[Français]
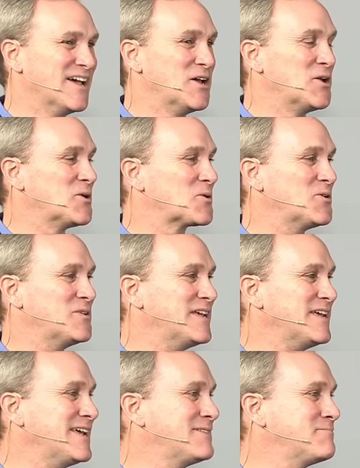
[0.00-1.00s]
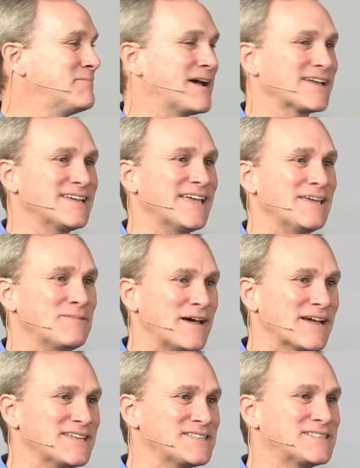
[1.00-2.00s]
René et Marie et
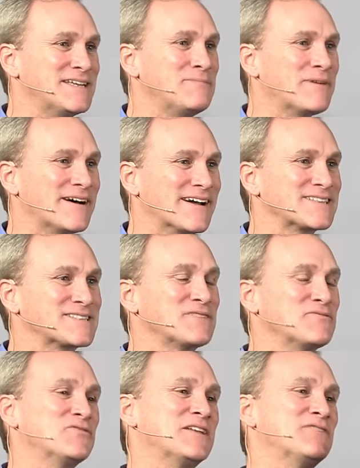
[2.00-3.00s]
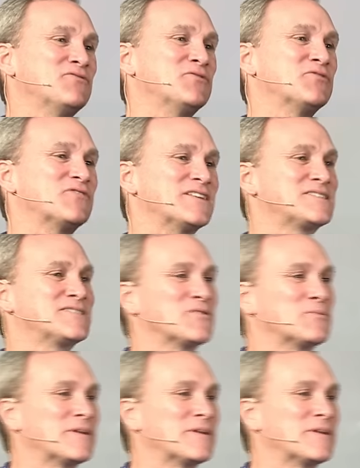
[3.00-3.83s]
Marise Delba. Est-ce que vous voulez vous lever, s'il vous plaît